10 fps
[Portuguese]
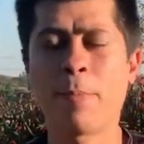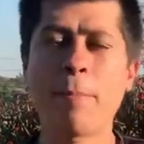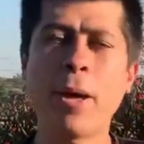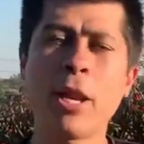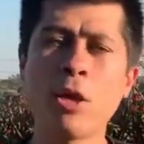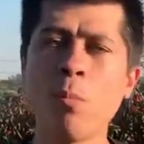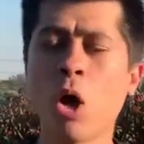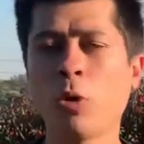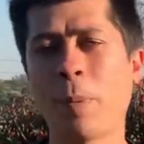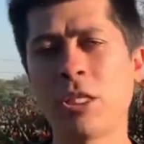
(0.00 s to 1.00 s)
preparando
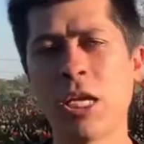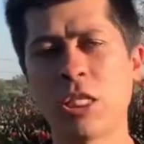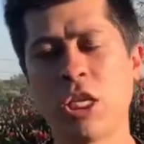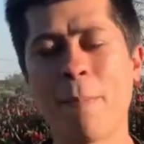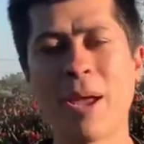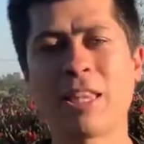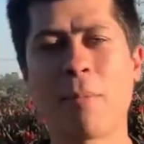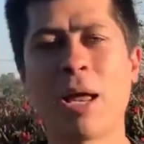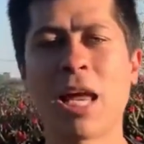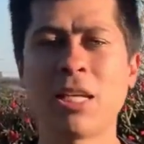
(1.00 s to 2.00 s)
moto para dia a dia para ir
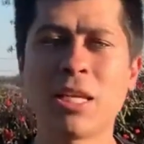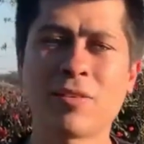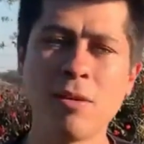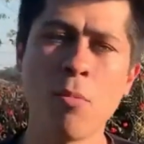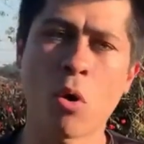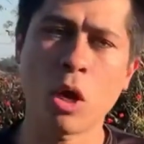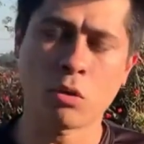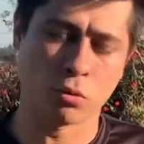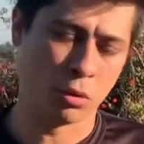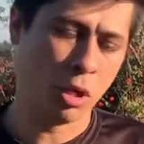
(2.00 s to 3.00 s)
trabalhar de disque
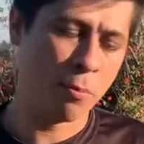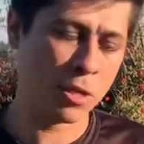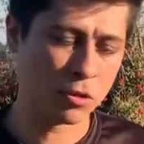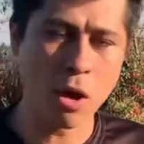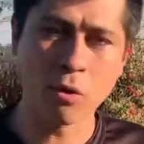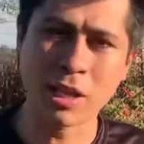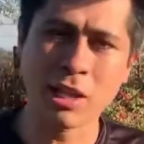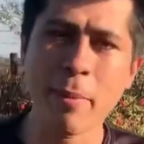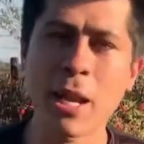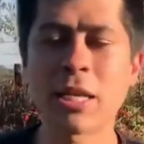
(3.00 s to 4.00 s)
moto. Pessoal, quer
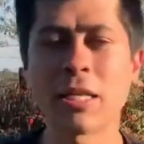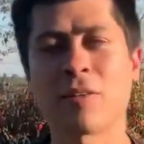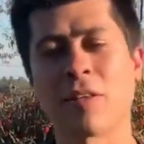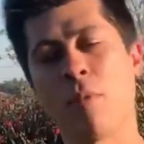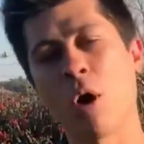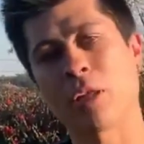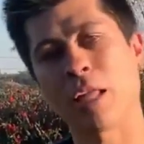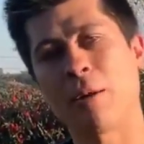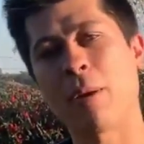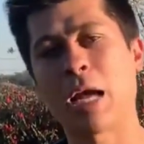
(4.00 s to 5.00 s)
trabalhar de disque moto, quer
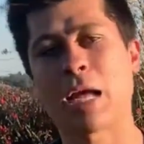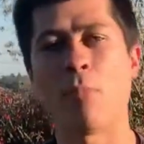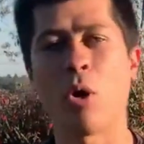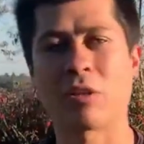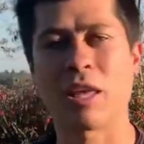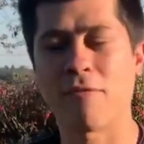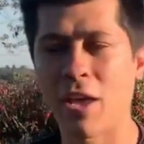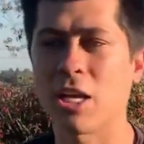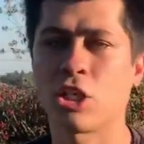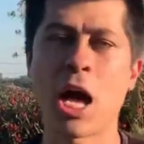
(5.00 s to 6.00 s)
trabalhar com a moto, quer
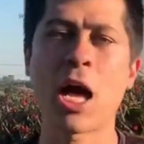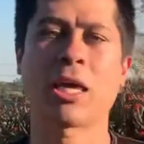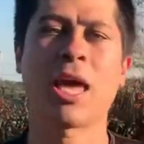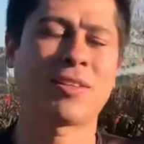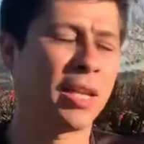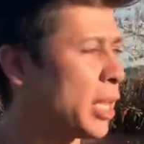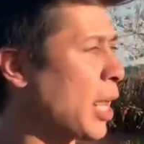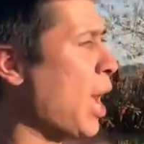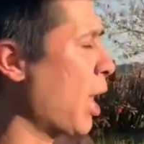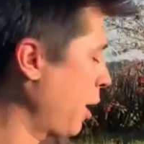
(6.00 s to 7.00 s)
viajar, quer
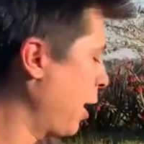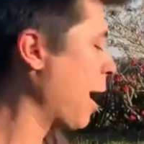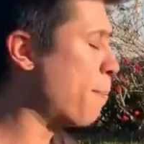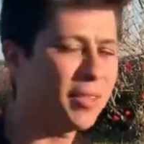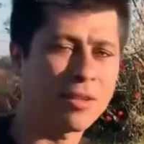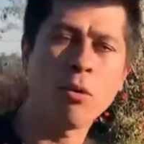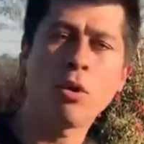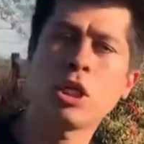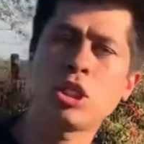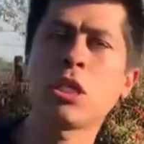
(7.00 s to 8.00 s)
acelerar, é pistão
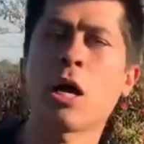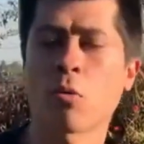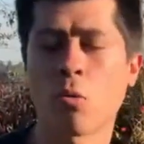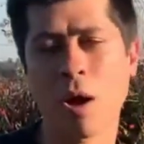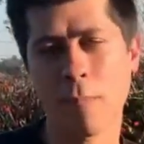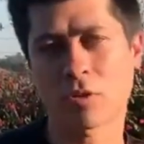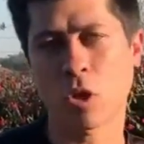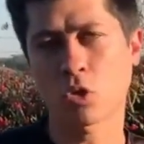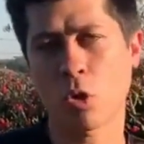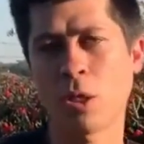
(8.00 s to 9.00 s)
original, com
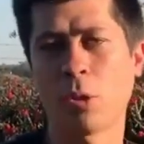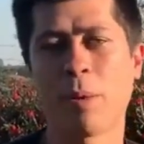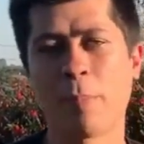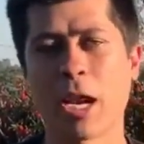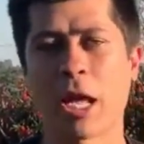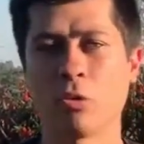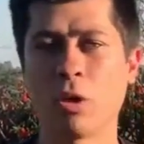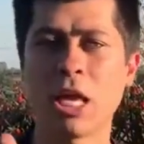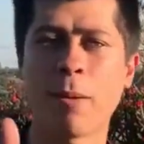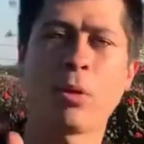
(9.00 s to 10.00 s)
cabeçote e comando preparado.
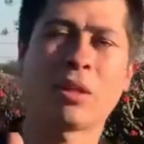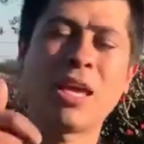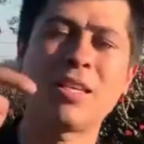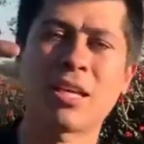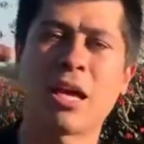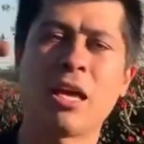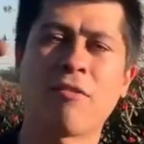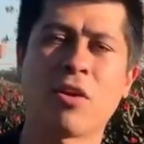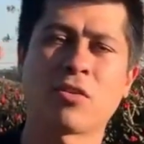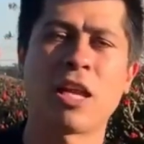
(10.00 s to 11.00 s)
Ganha potência, ganha
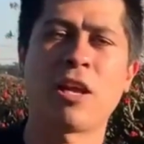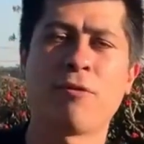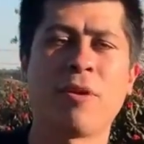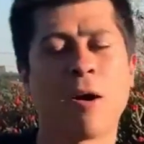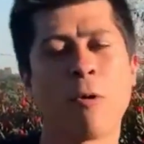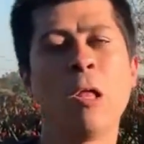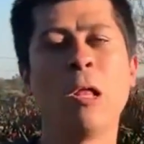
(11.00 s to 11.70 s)
velocidade final,